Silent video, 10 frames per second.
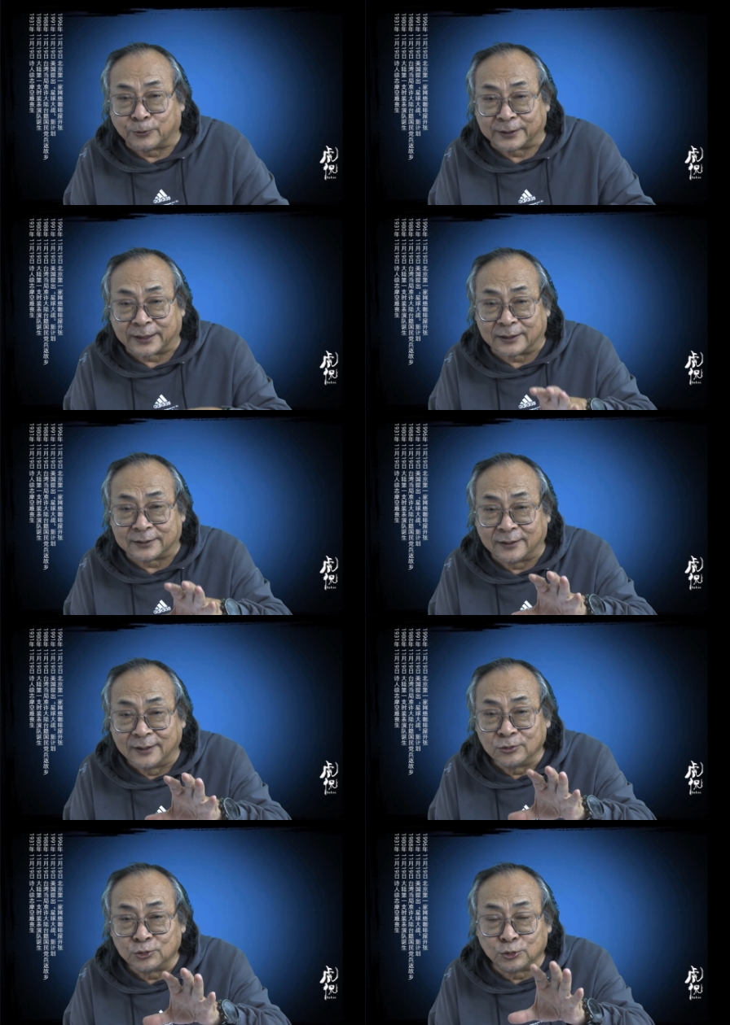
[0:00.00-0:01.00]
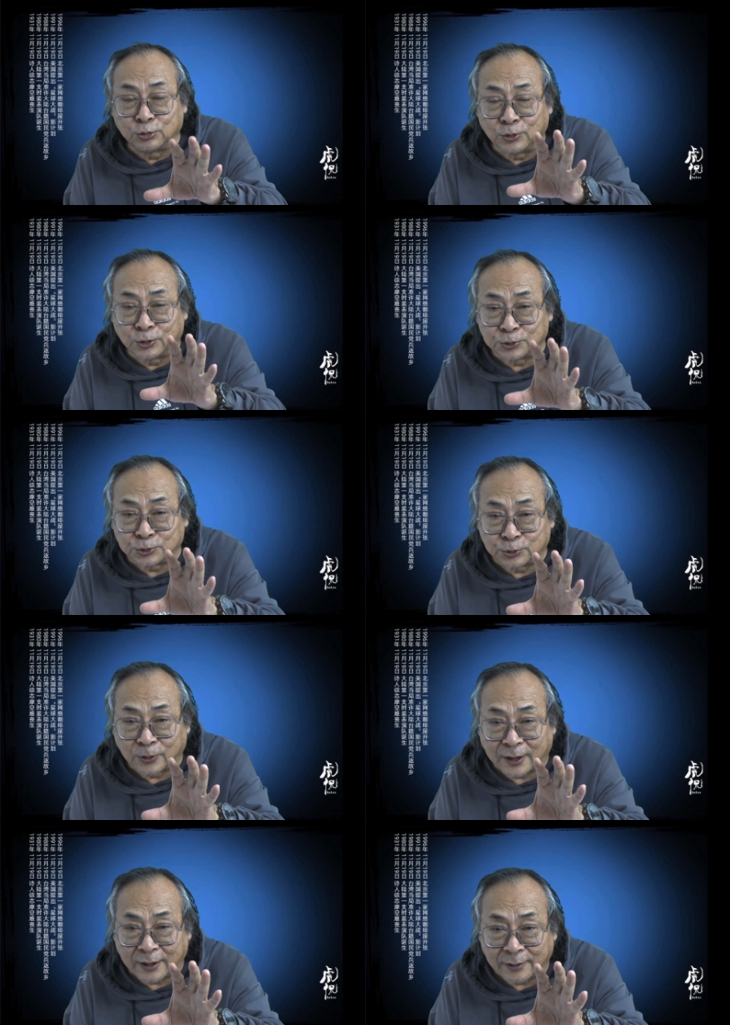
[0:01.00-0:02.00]
我当时出口就
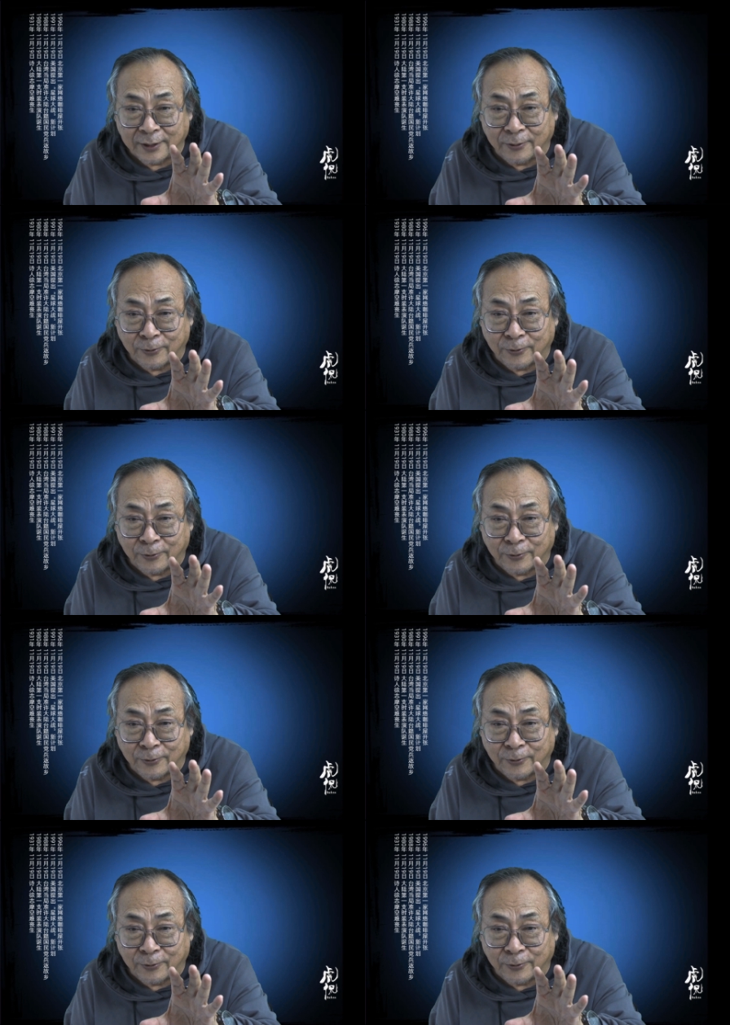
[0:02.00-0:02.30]
说：“啊，